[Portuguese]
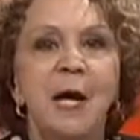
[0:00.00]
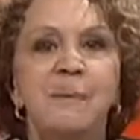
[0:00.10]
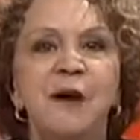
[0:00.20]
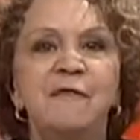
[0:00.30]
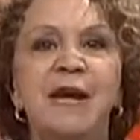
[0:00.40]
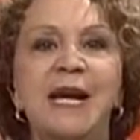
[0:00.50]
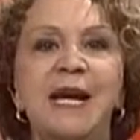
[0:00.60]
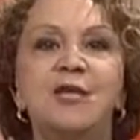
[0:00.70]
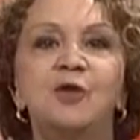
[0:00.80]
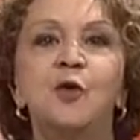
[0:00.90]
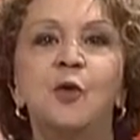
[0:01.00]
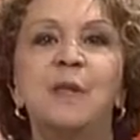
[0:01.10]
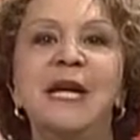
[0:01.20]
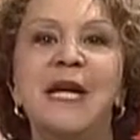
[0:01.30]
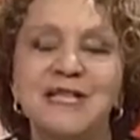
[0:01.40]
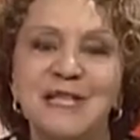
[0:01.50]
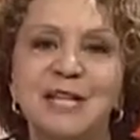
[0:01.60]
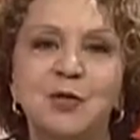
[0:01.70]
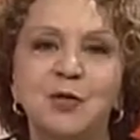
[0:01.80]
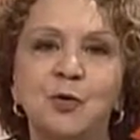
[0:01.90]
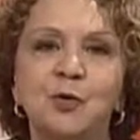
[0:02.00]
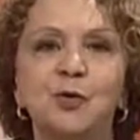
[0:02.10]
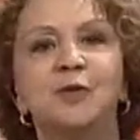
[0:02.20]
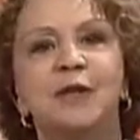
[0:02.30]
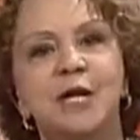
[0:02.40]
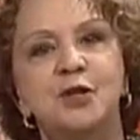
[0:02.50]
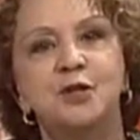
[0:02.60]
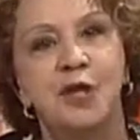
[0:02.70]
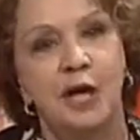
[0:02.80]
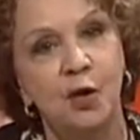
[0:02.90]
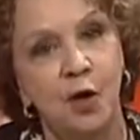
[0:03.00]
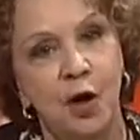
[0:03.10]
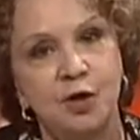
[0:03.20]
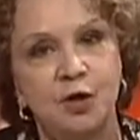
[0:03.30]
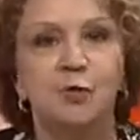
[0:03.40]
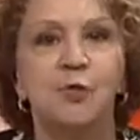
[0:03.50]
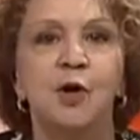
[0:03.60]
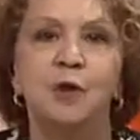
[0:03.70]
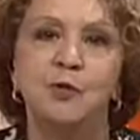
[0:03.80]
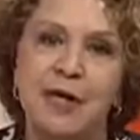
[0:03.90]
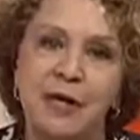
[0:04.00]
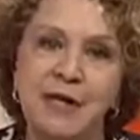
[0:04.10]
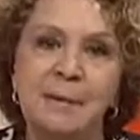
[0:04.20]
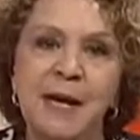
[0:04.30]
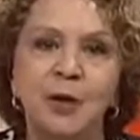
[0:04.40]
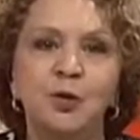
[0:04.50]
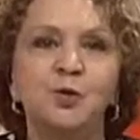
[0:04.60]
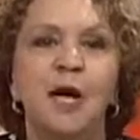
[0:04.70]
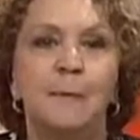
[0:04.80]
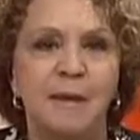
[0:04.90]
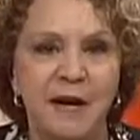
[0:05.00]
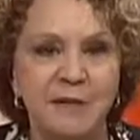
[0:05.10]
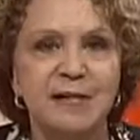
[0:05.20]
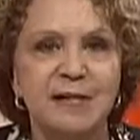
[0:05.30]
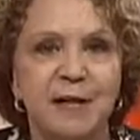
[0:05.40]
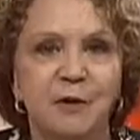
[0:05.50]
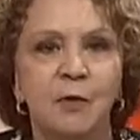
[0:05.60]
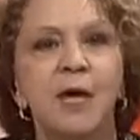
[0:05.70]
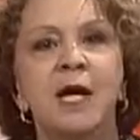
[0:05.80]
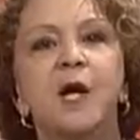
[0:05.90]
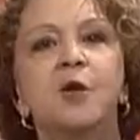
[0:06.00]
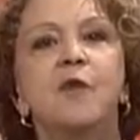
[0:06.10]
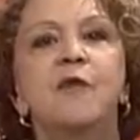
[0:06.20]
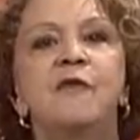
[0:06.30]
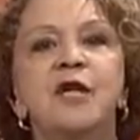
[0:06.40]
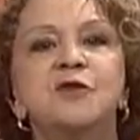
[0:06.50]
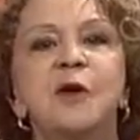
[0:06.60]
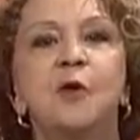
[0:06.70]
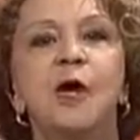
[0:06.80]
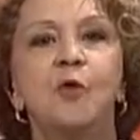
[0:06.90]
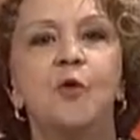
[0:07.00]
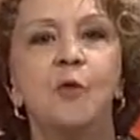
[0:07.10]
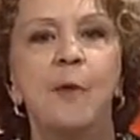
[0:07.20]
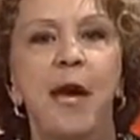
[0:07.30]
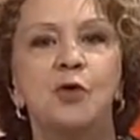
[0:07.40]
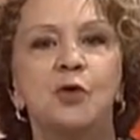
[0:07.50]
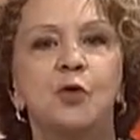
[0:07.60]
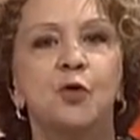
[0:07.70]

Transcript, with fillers: Para falar sobre esse assunto, desde o diagnóstico, o tratamento e a prevenção, eu converso agora com o médico